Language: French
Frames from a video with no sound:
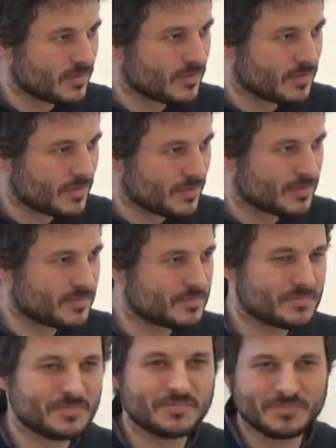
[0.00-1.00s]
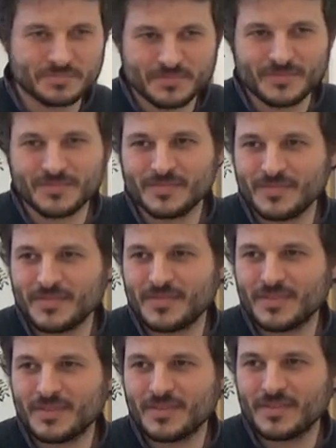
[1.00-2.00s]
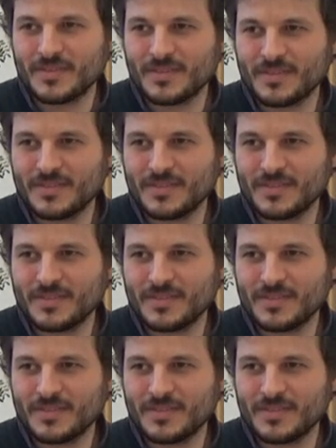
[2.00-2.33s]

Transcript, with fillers: Or merci.